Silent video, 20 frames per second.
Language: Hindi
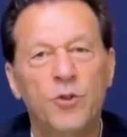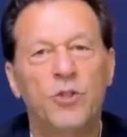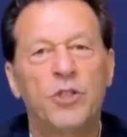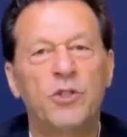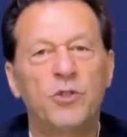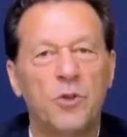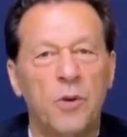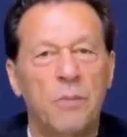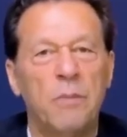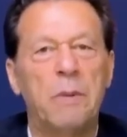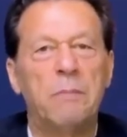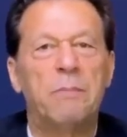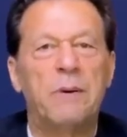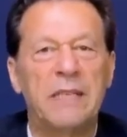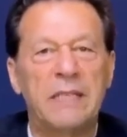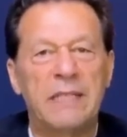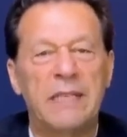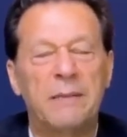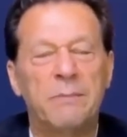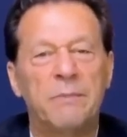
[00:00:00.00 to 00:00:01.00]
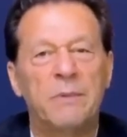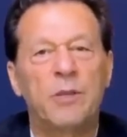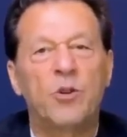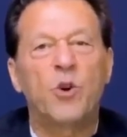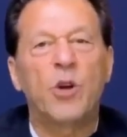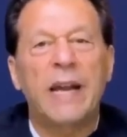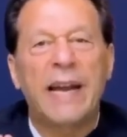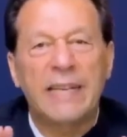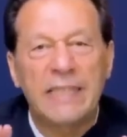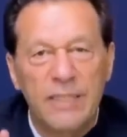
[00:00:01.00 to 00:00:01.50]
जिसको मैं फिर से
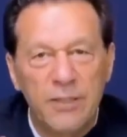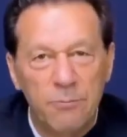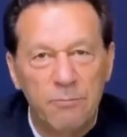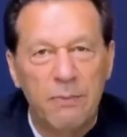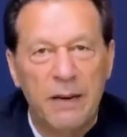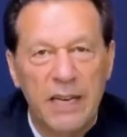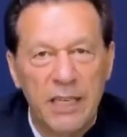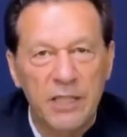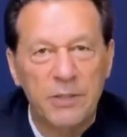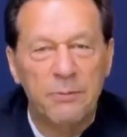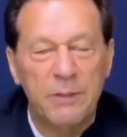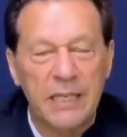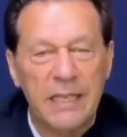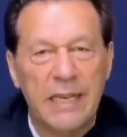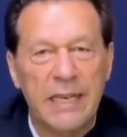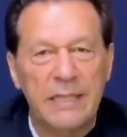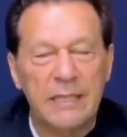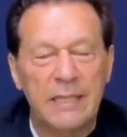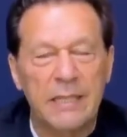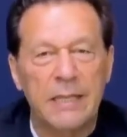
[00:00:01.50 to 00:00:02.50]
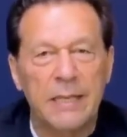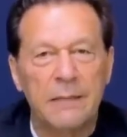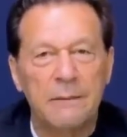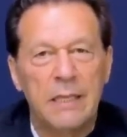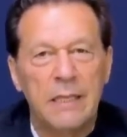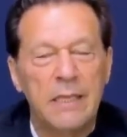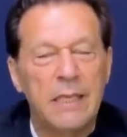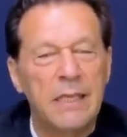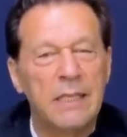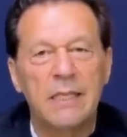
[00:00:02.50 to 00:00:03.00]
कलेक्टिव पनिशमेंट कहते हैं
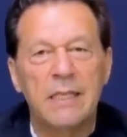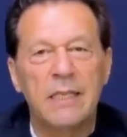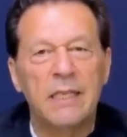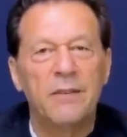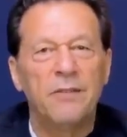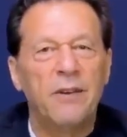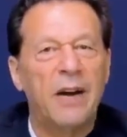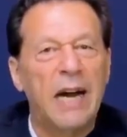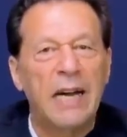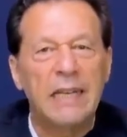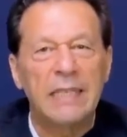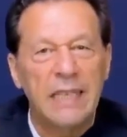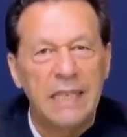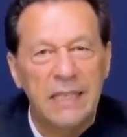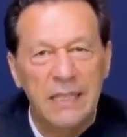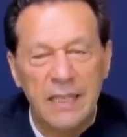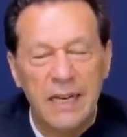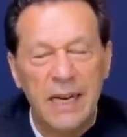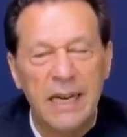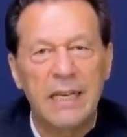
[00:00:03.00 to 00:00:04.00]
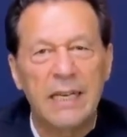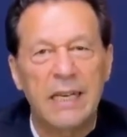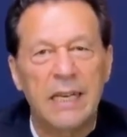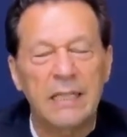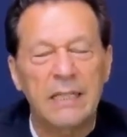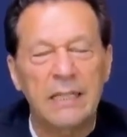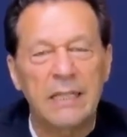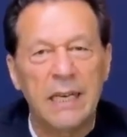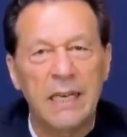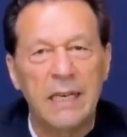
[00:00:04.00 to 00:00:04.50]
ये सिर्फ आज इसराइल
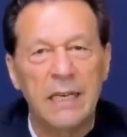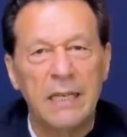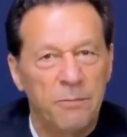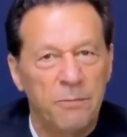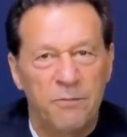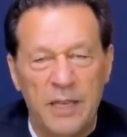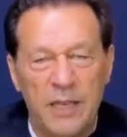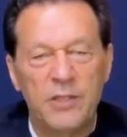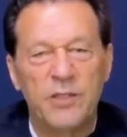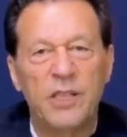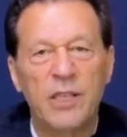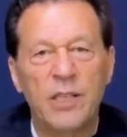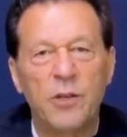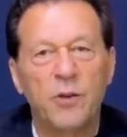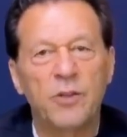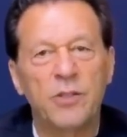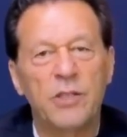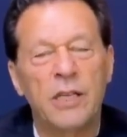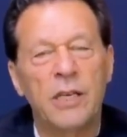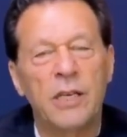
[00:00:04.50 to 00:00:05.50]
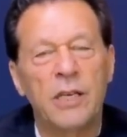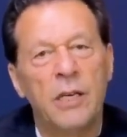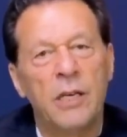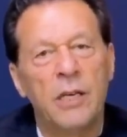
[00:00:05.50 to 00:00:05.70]
करता है फलस्तीनियों से